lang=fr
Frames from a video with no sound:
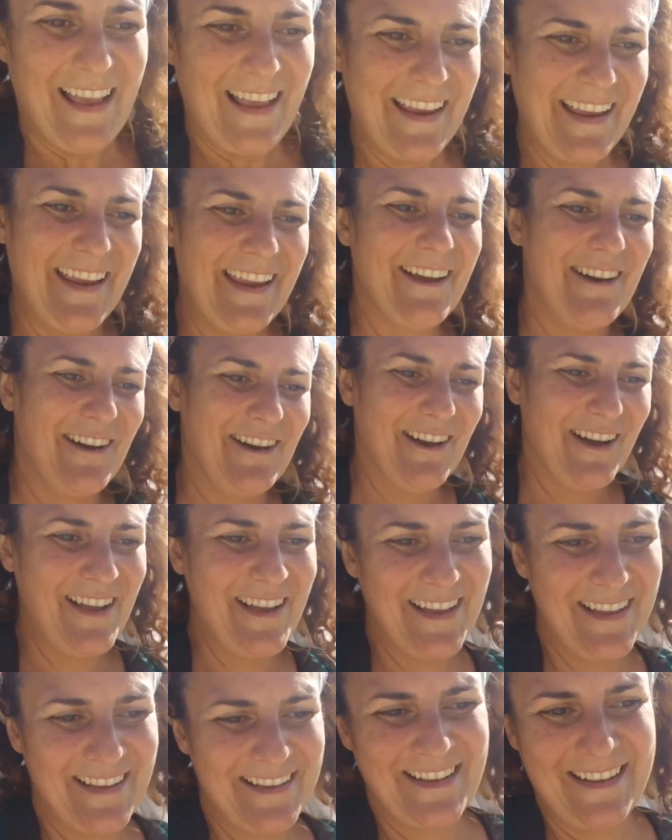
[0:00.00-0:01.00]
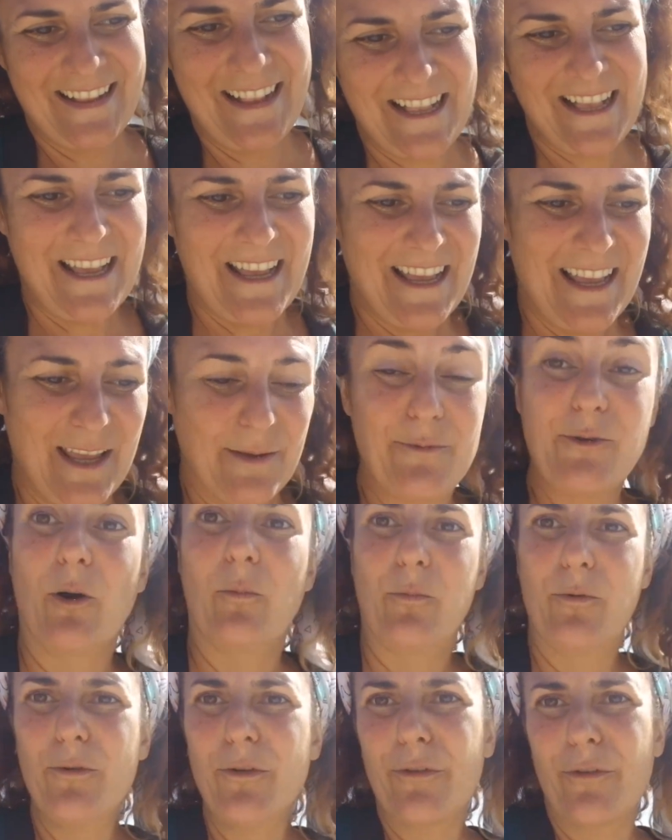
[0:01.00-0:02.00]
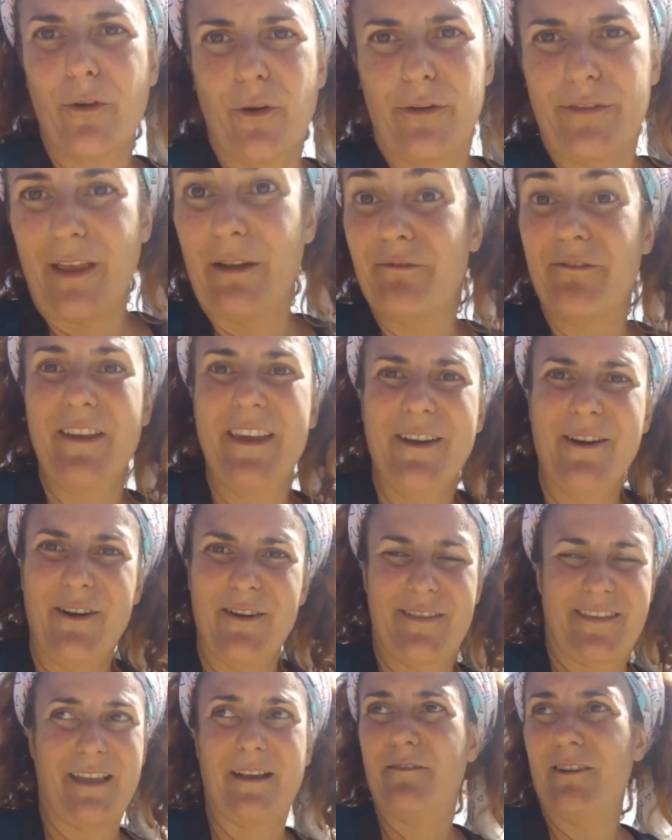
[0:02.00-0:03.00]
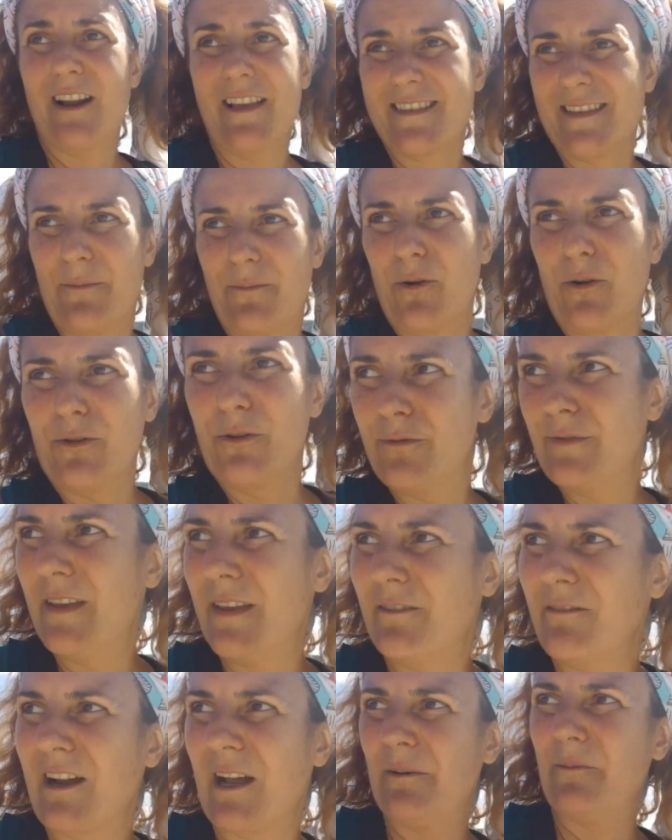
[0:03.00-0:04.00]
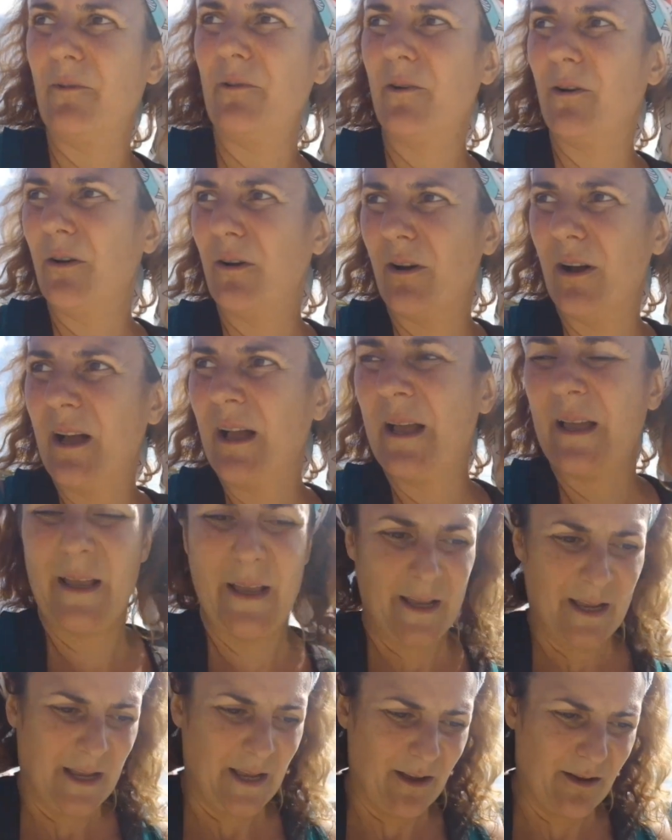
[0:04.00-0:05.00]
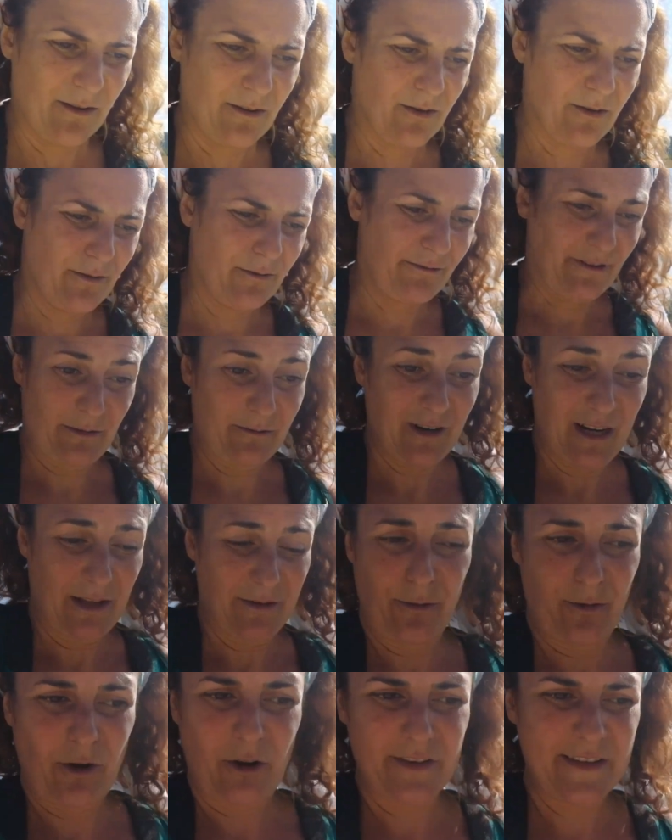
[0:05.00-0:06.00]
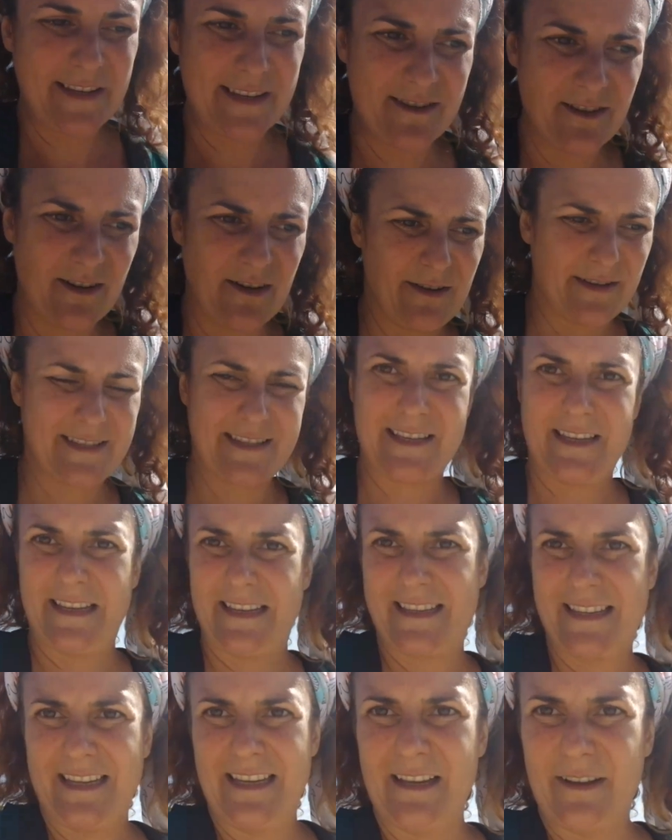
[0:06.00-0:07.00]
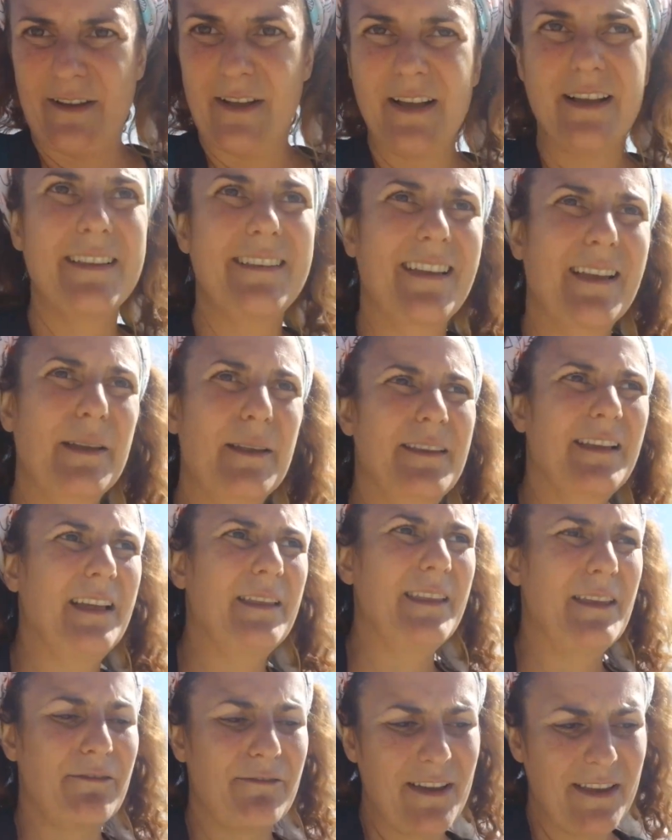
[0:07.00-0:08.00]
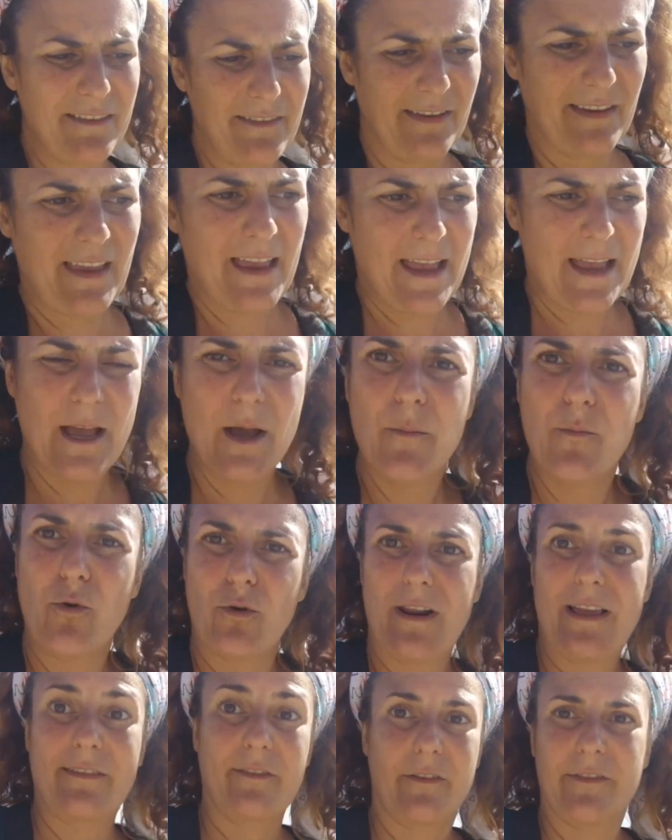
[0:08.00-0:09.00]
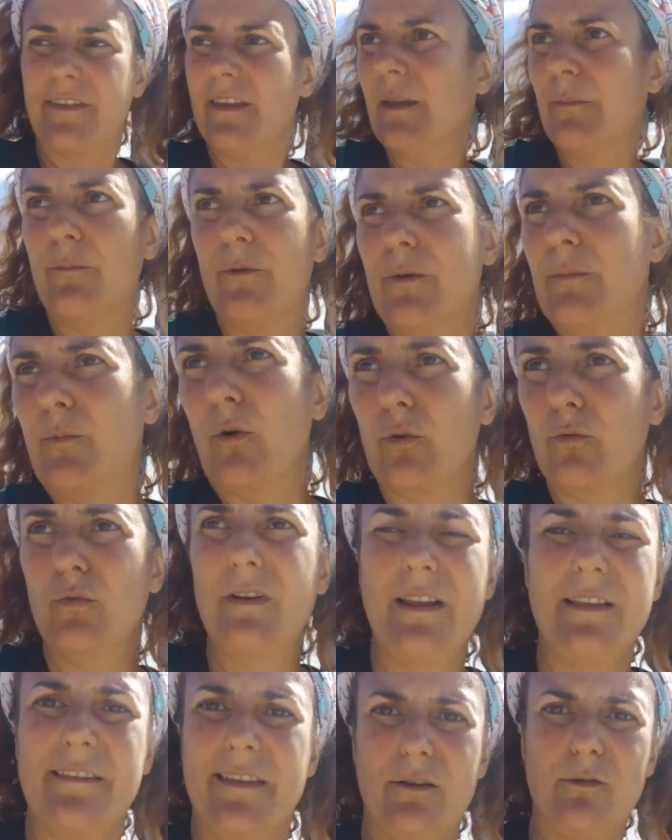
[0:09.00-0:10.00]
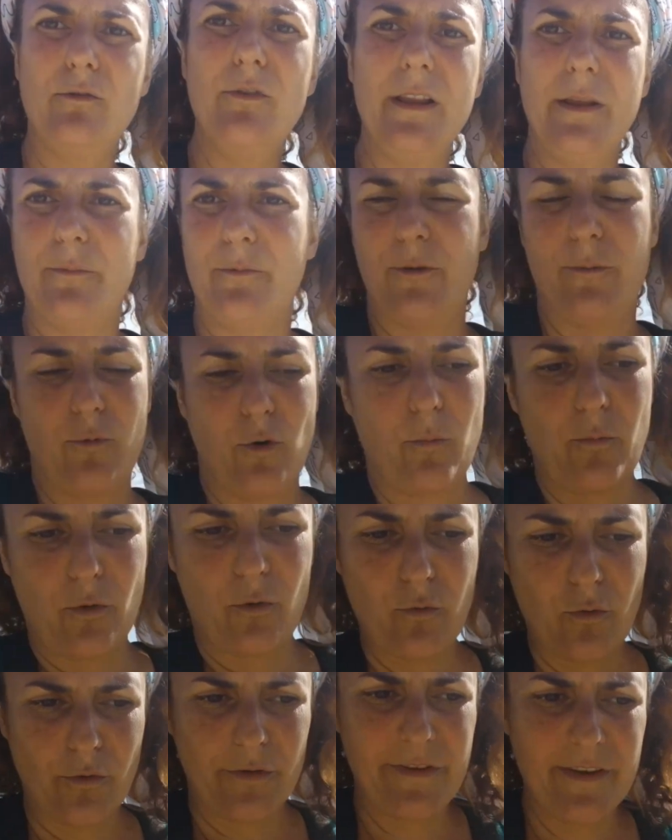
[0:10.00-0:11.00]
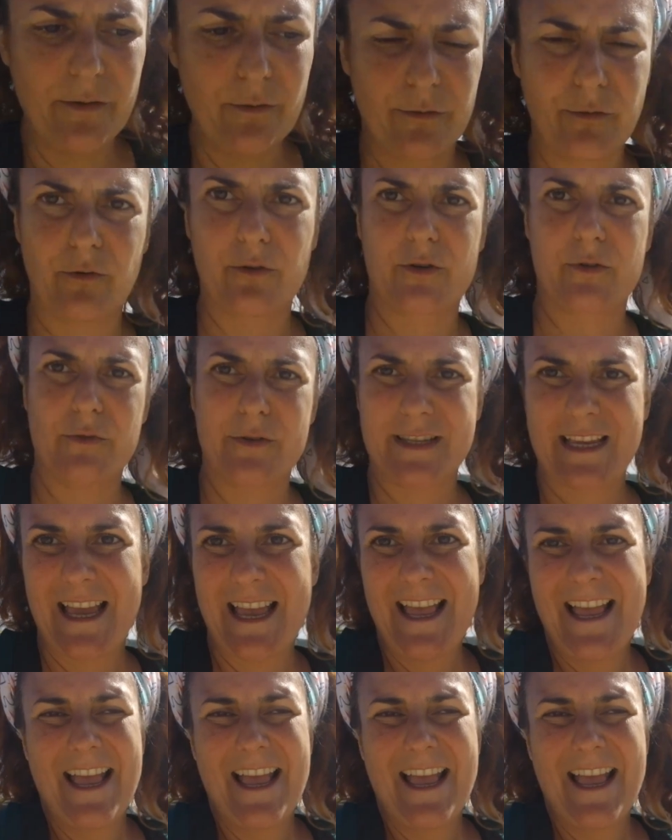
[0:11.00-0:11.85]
Et, et puis en plus, euh, ça fait, euh, ça, voilà, ça produit vraiment, euh, enfin voilà, ce cortisol, c'est très très néfaste pour la santé et puis pour toutes les cellules et puis pour beaucoup aussi d'autres choses.